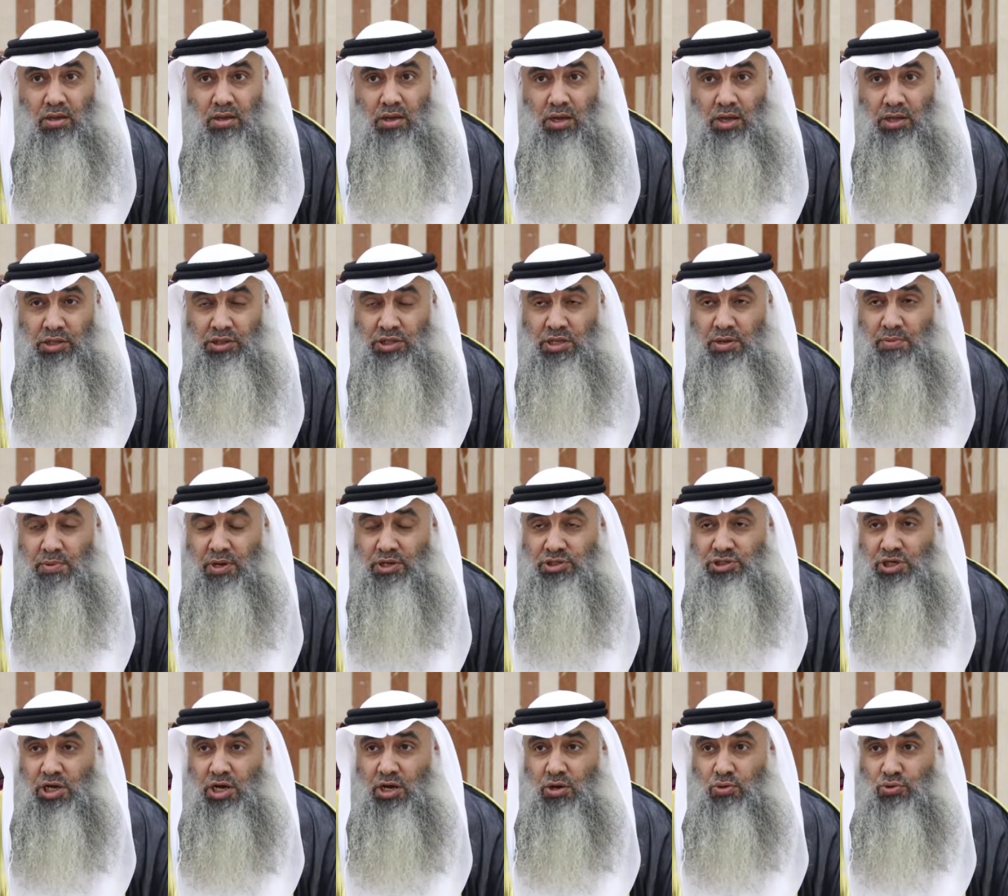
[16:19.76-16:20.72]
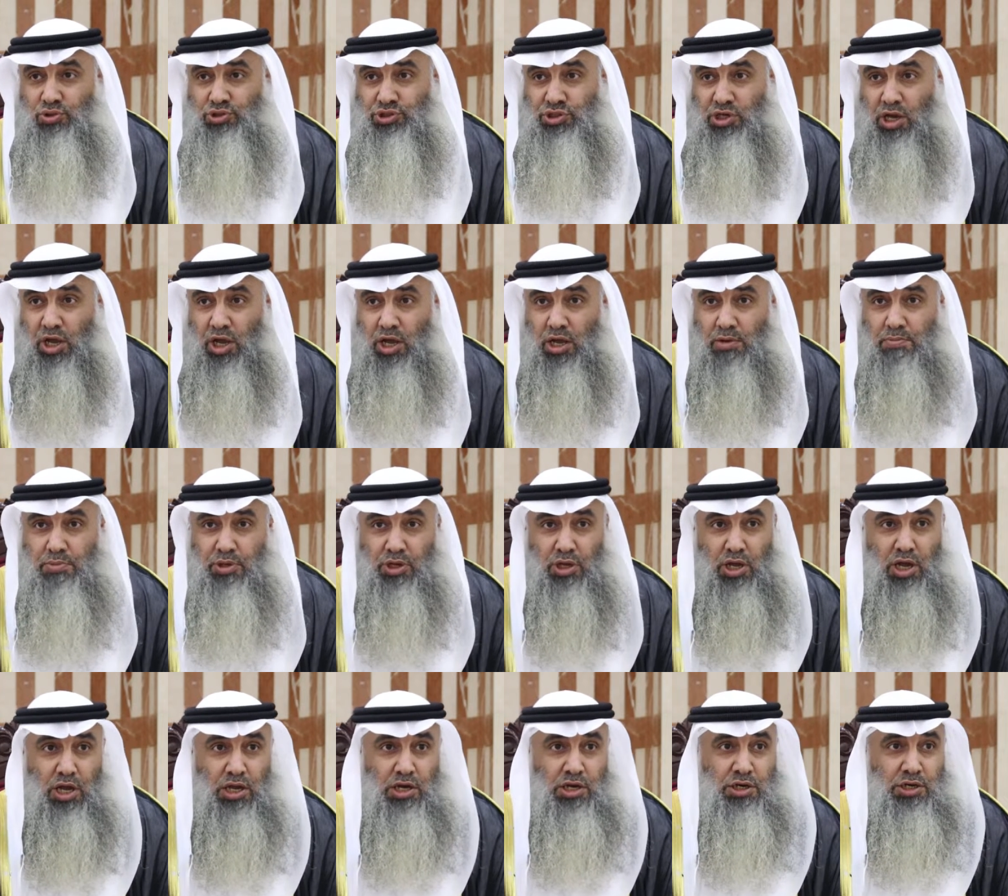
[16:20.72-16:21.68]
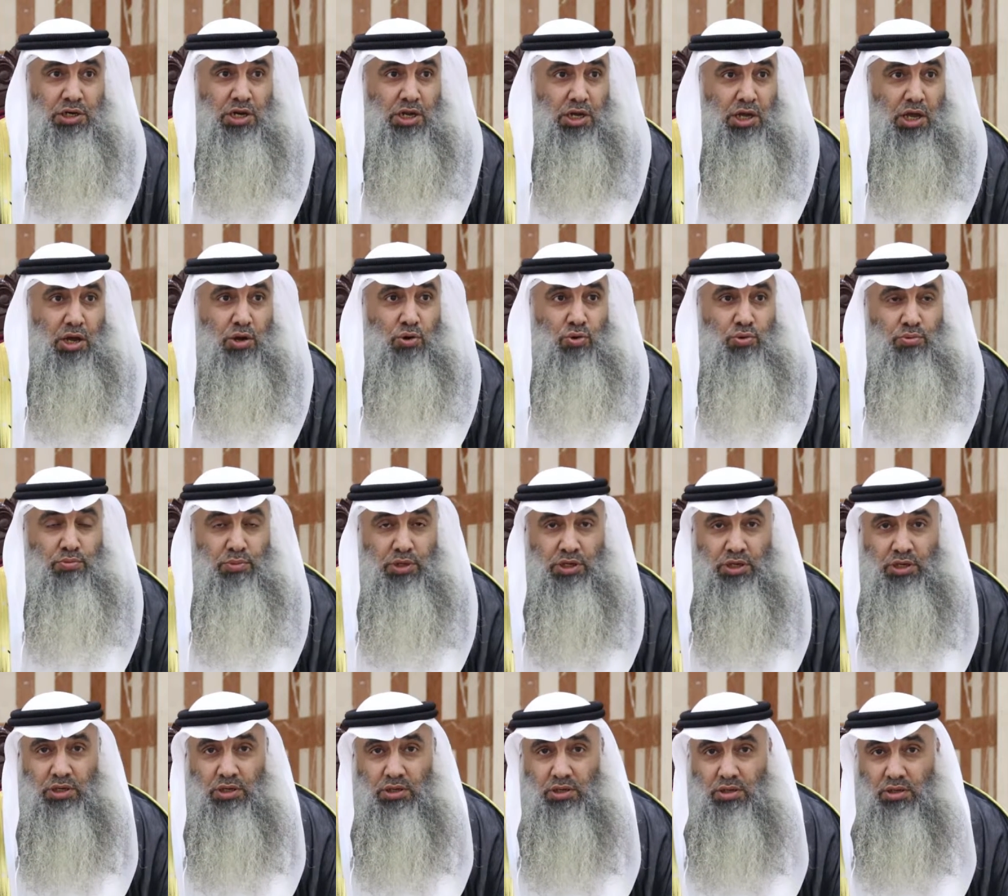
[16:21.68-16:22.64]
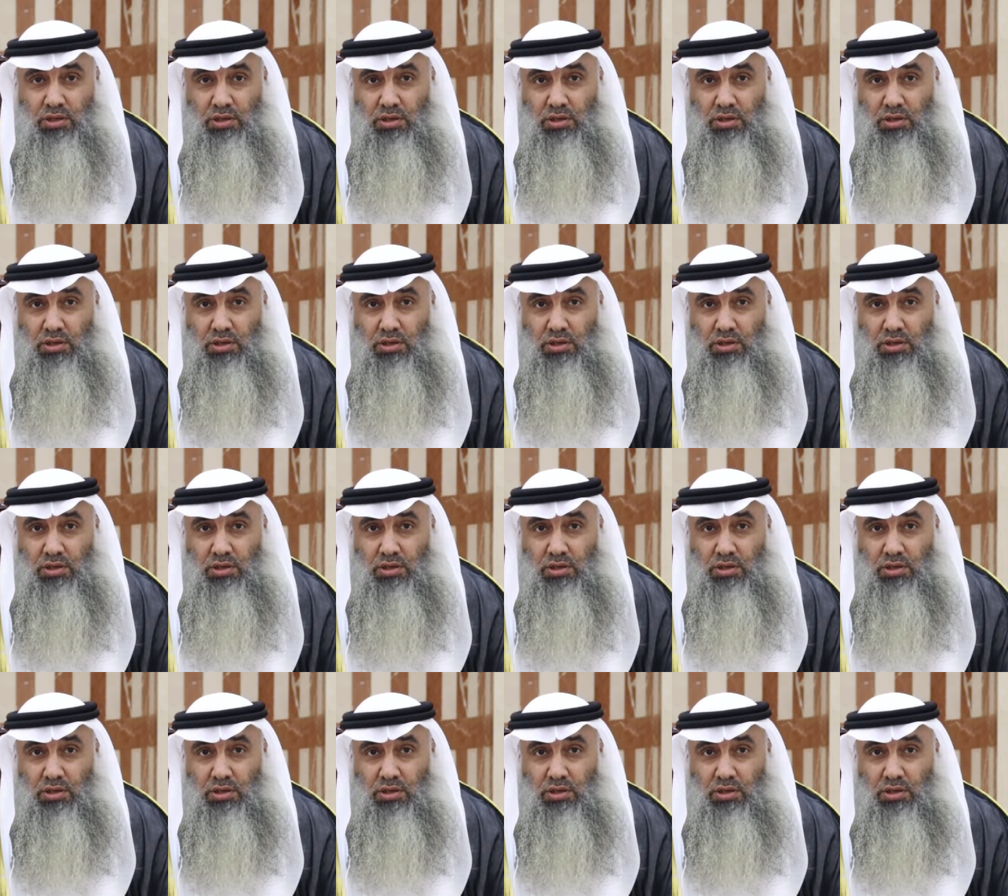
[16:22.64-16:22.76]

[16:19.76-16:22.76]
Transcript: عندما جاءه الصحابي قال إن قومي